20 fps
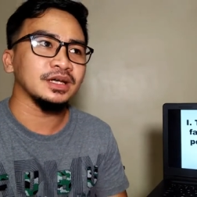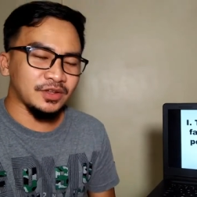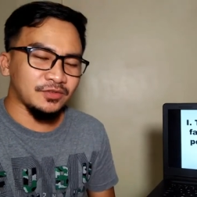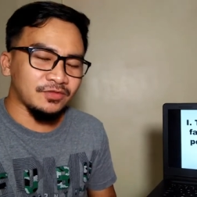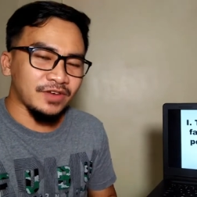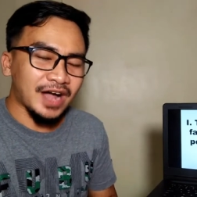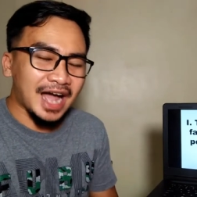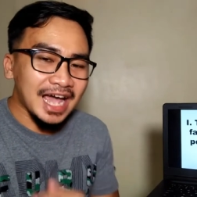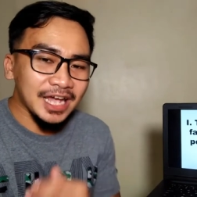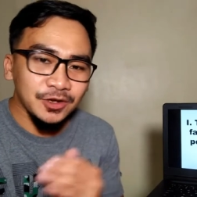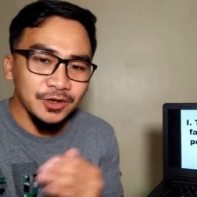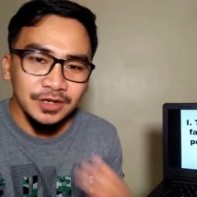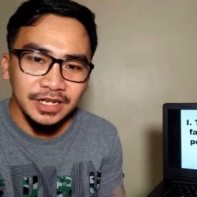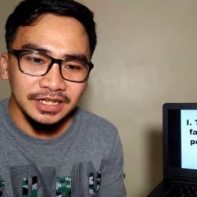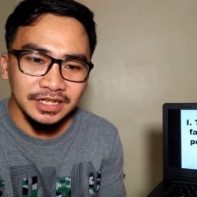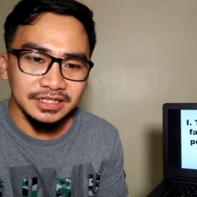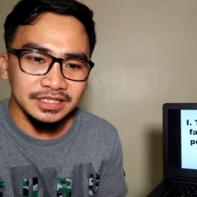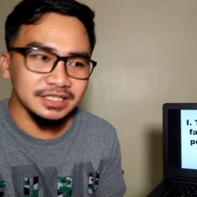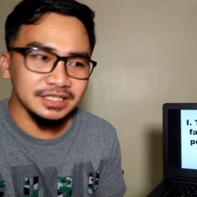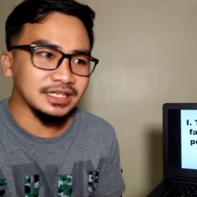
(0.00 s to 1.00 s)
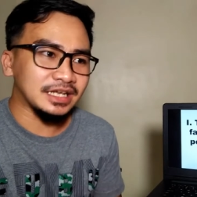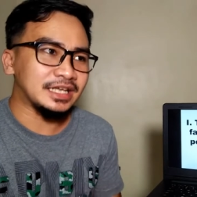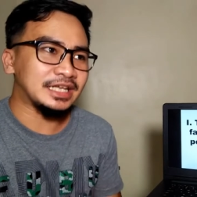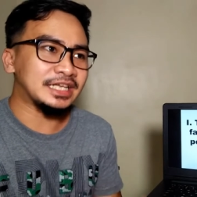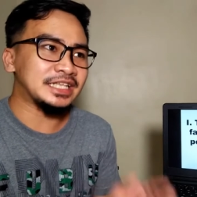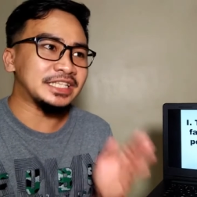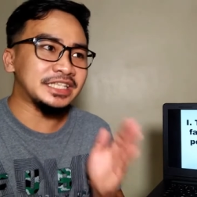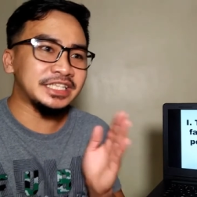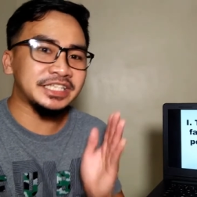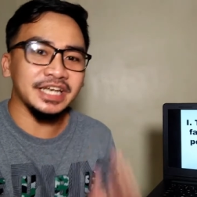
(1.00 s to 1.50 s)
the violence
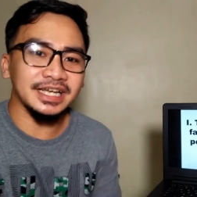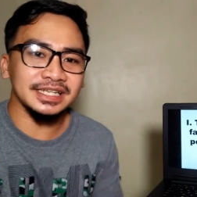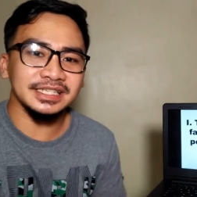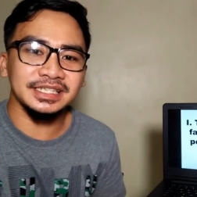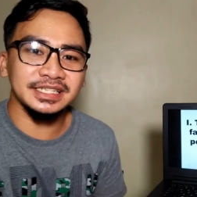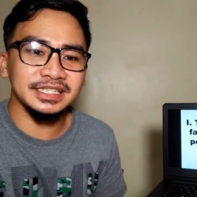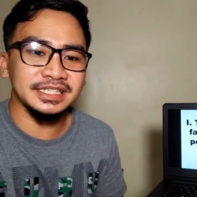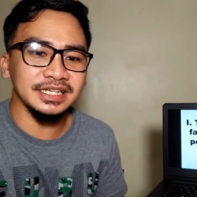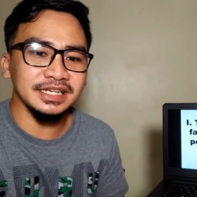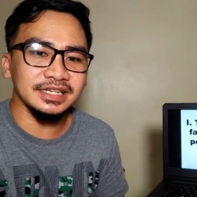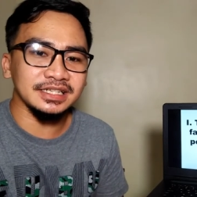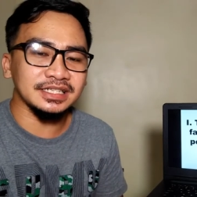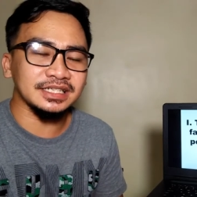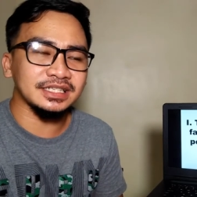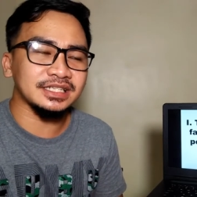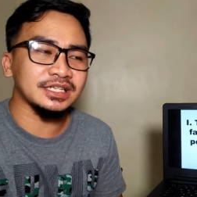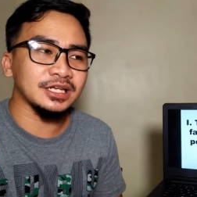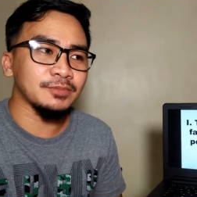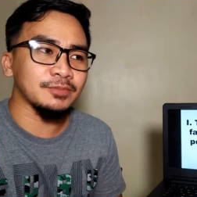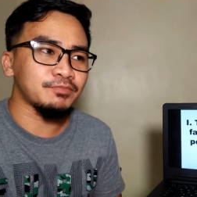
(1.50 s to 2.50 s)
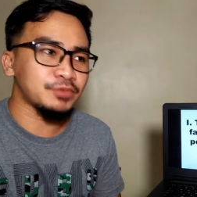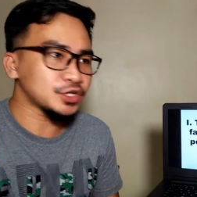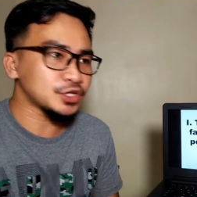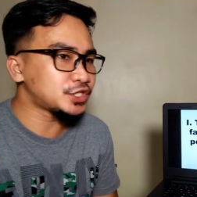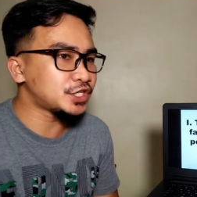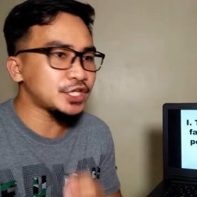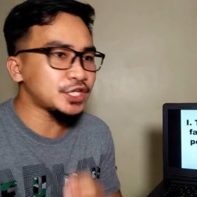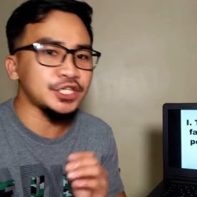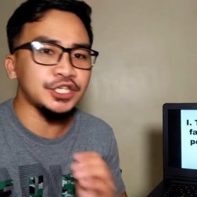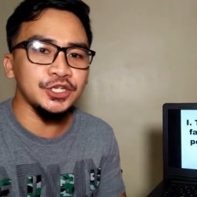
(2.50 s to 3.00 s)
injustice
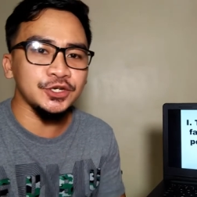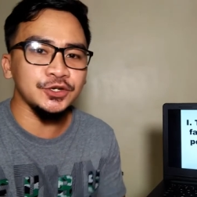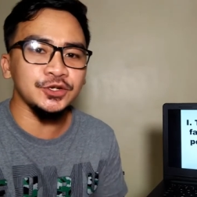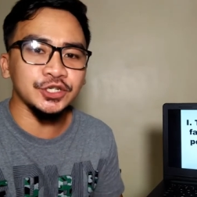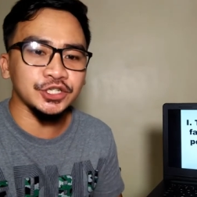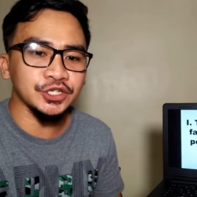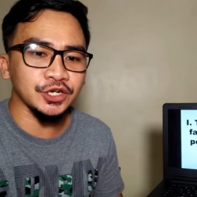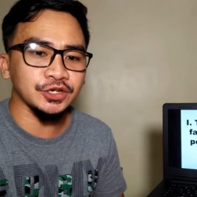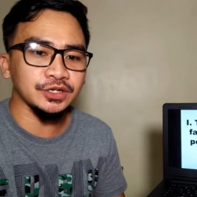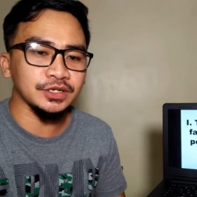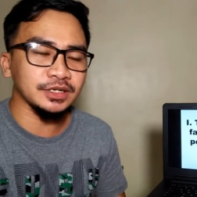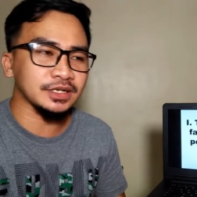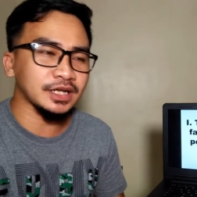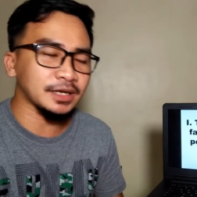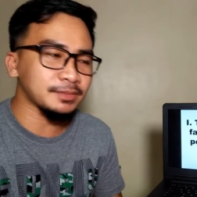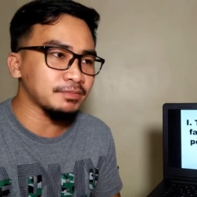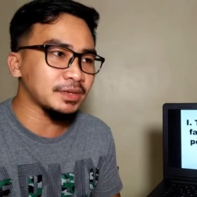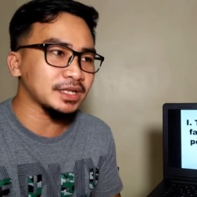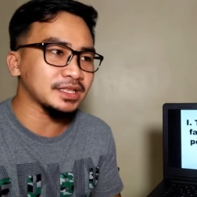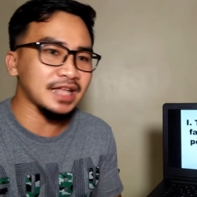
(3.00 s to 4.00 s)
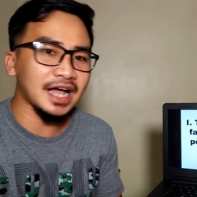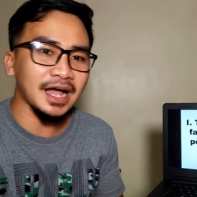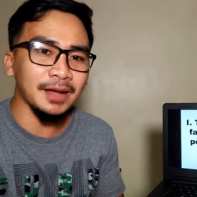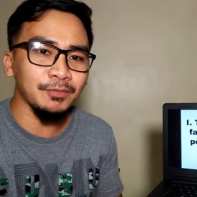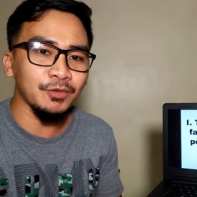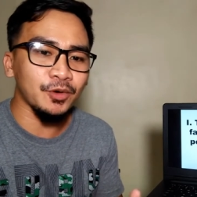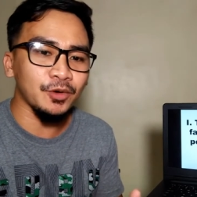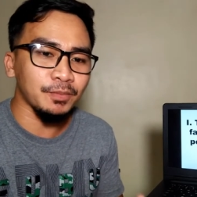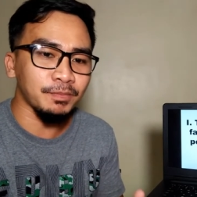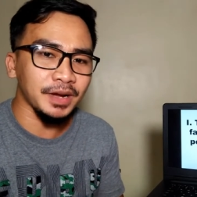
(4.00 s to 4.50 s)
persecution kag
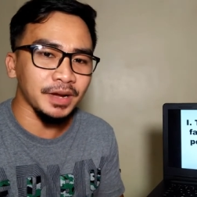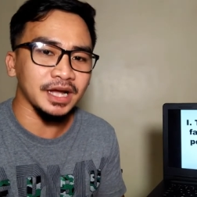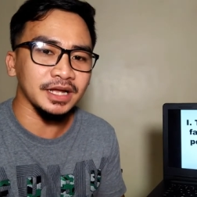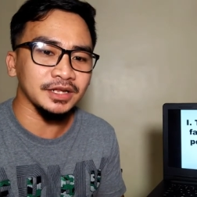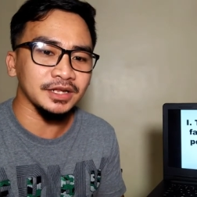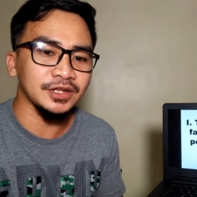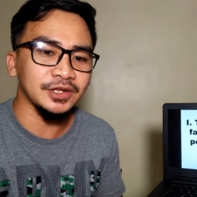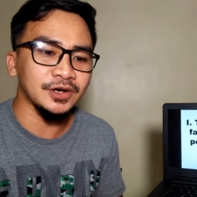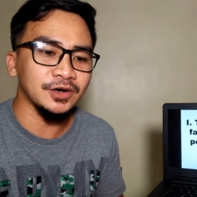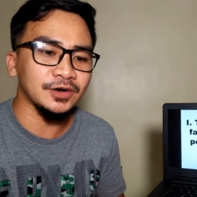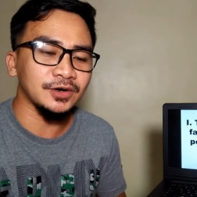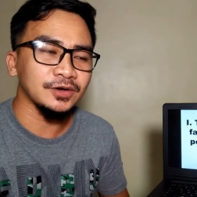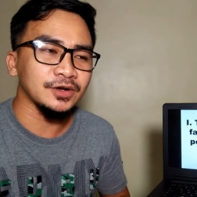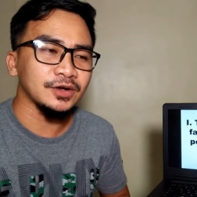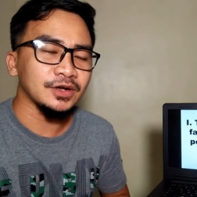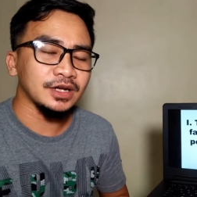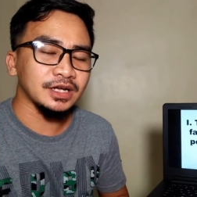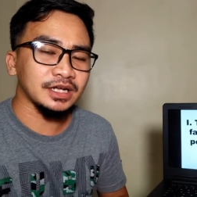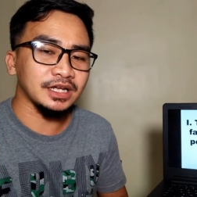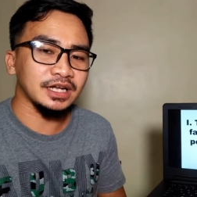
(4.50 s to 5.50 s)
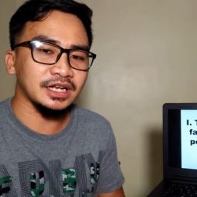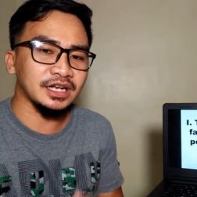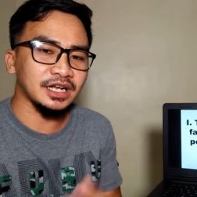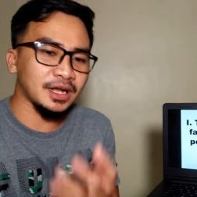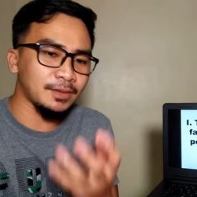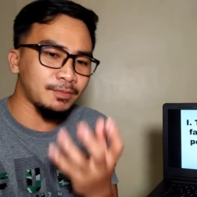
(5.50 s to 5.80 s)
madamo pa no nga